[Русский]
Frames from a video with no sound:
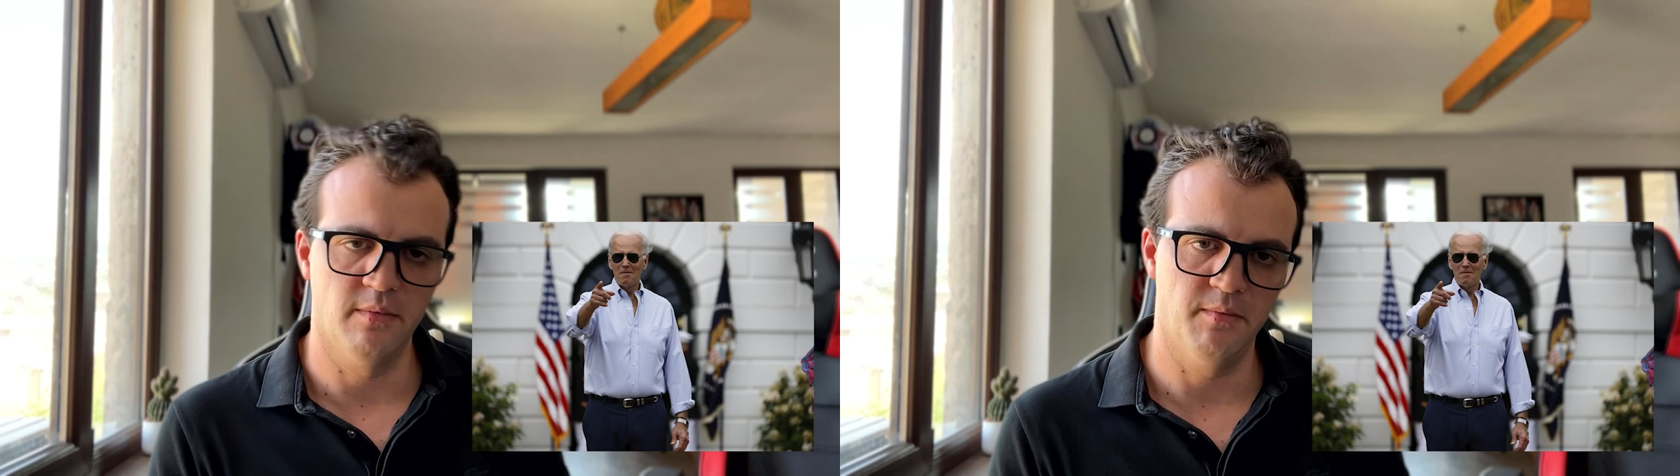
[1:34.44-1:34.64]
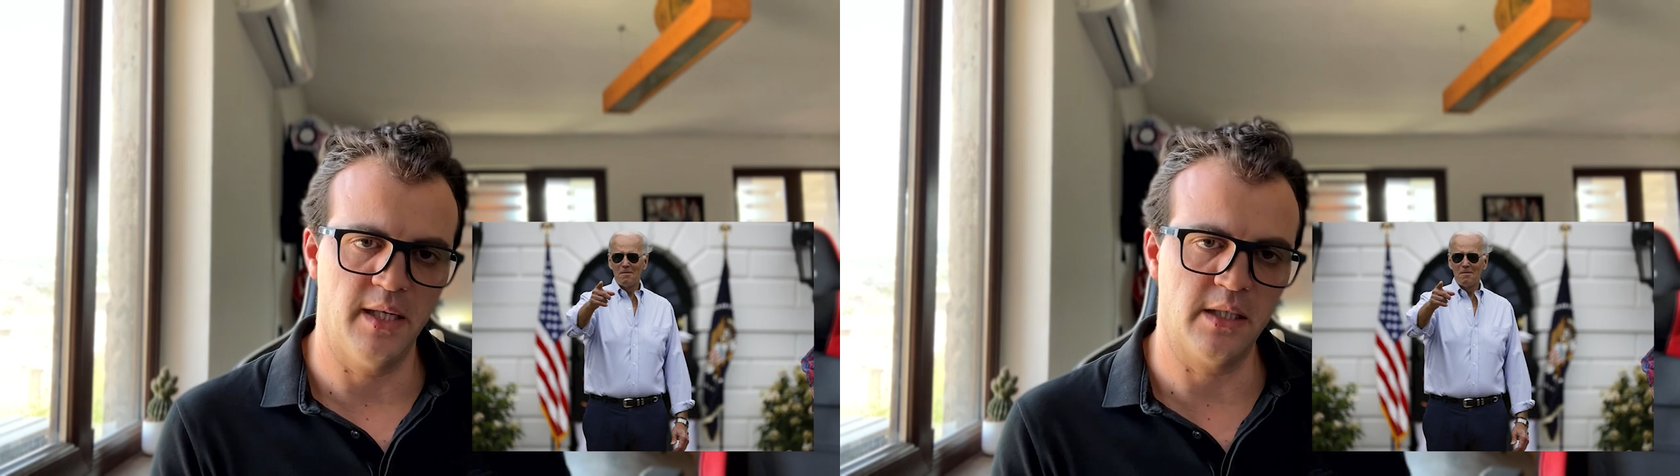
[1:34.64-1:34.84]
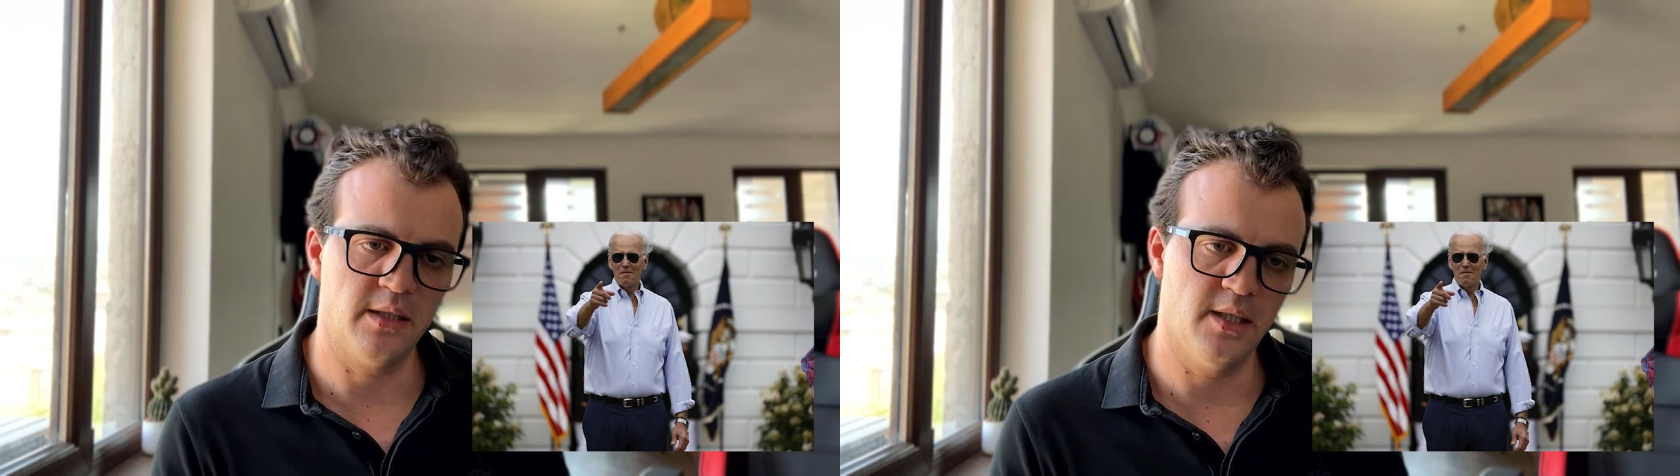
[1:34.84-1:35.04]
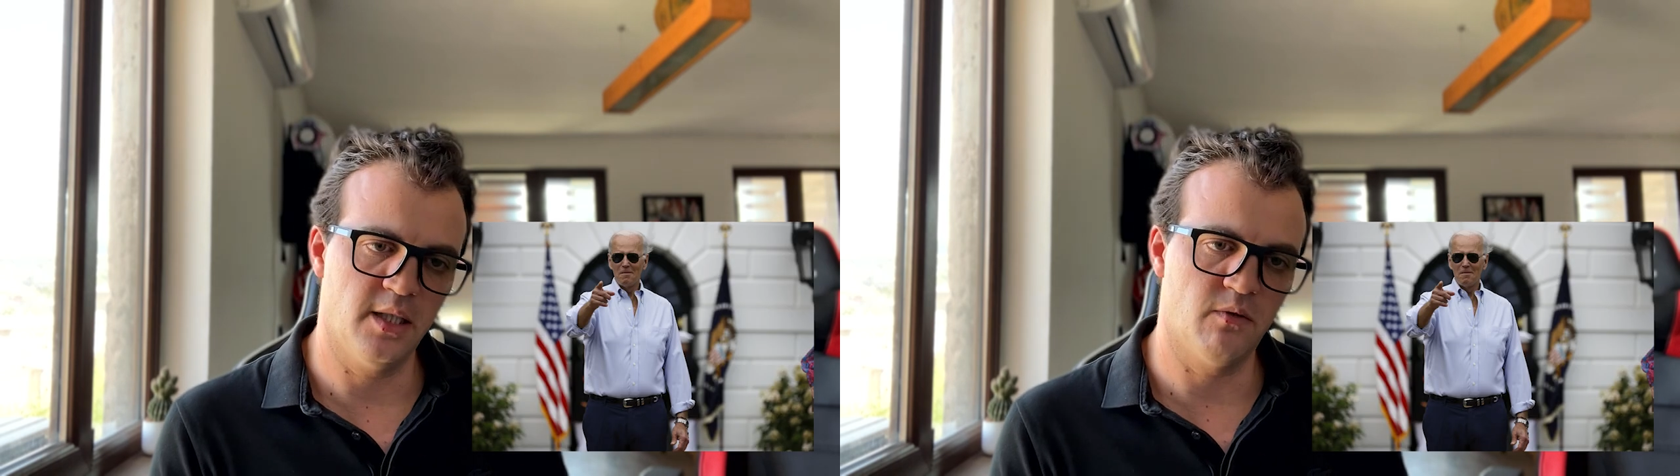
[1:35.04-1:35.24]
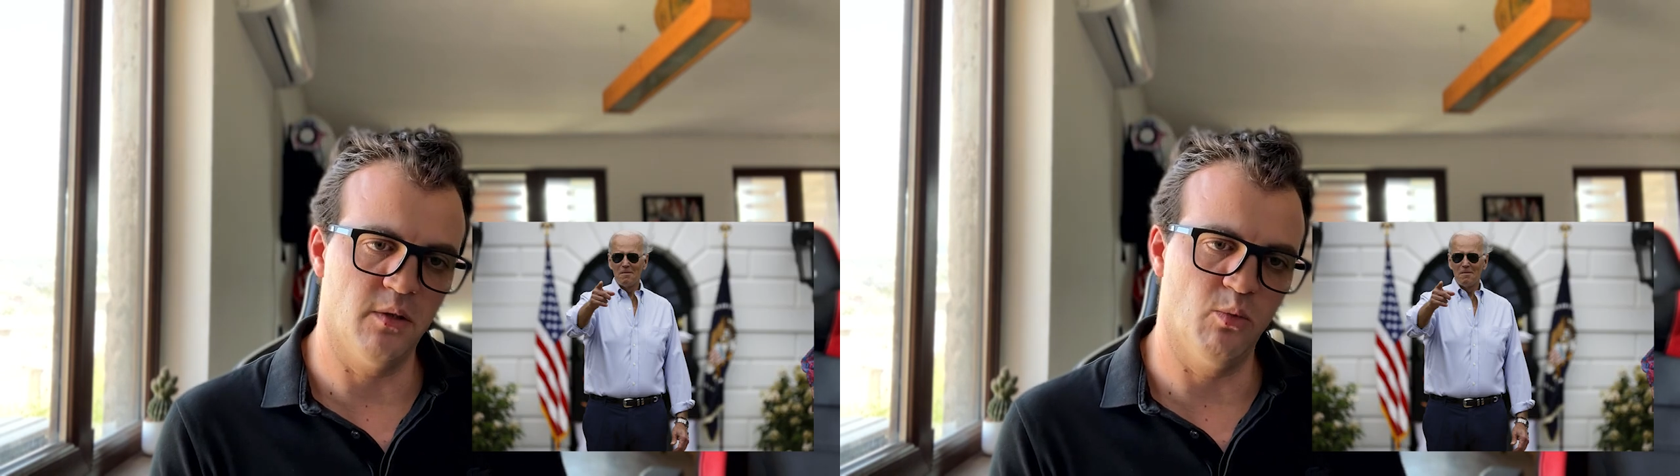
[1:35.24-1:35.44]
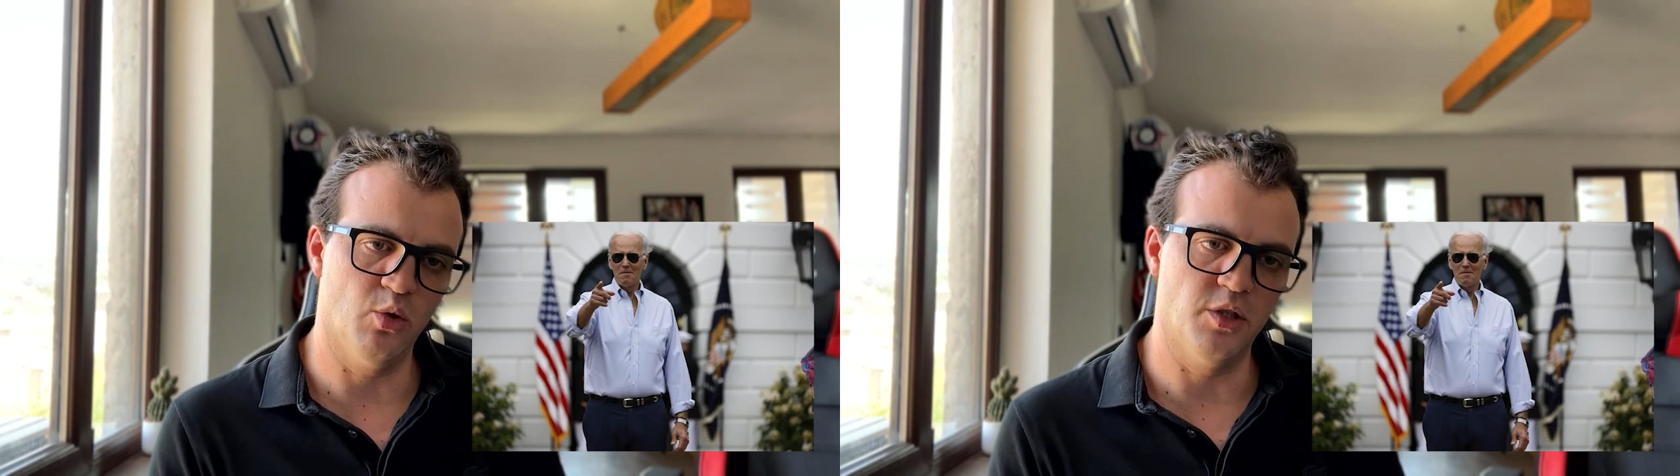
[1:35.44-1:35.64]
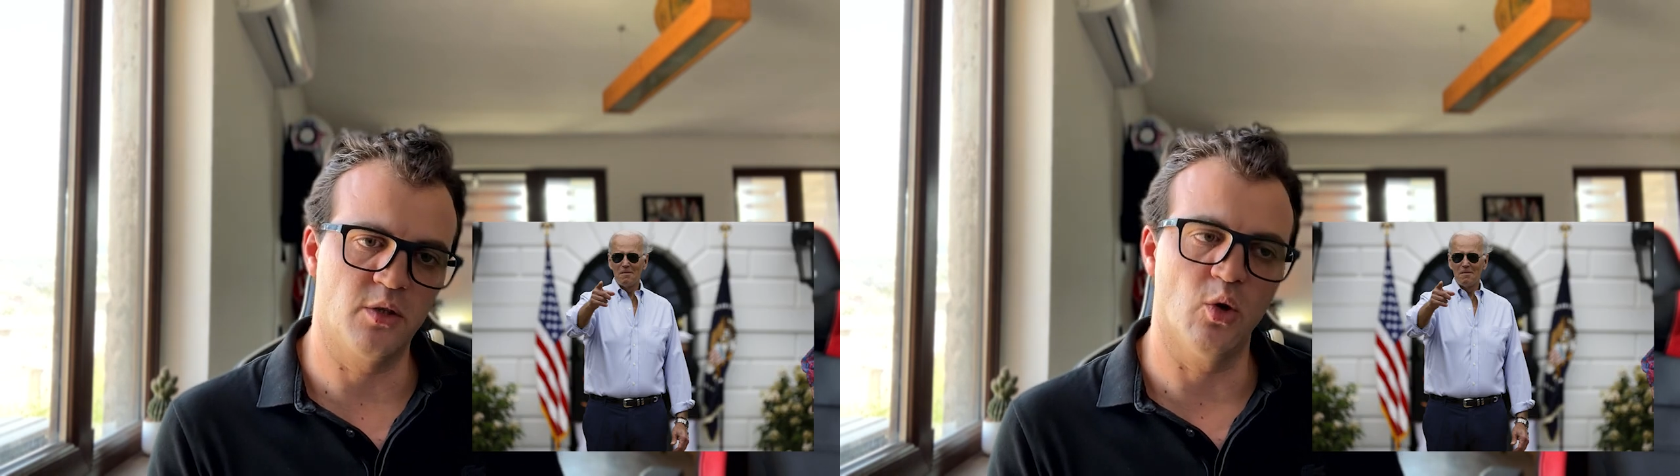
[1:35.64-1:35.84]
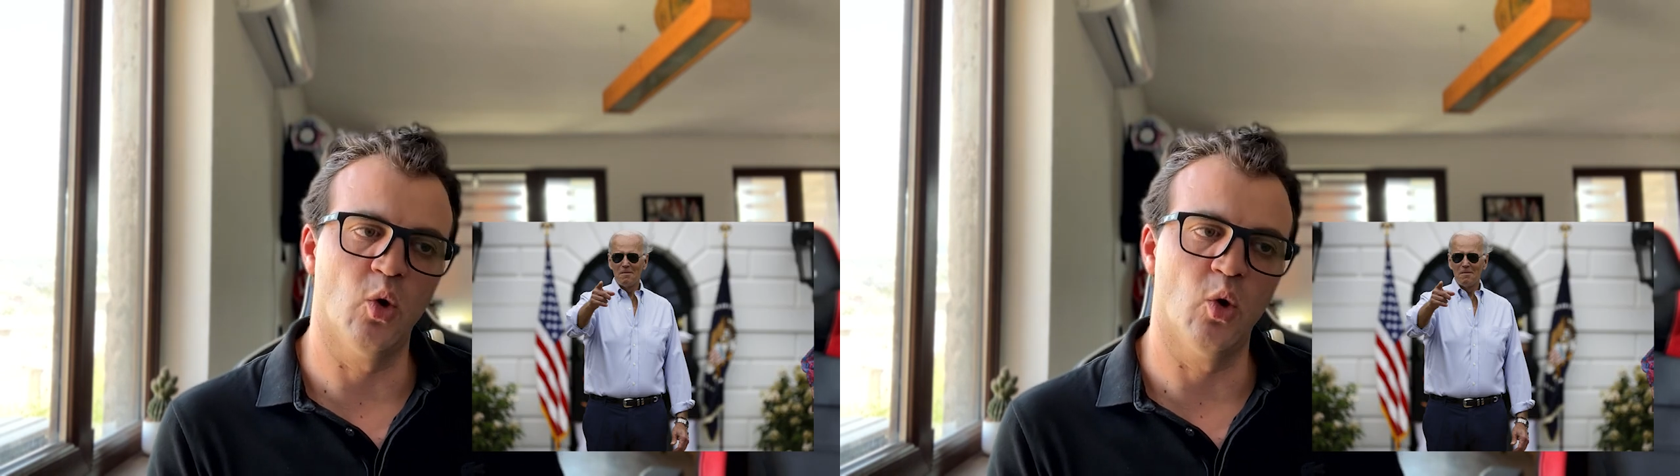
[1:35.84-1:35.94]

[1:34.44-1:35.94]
Это действие будет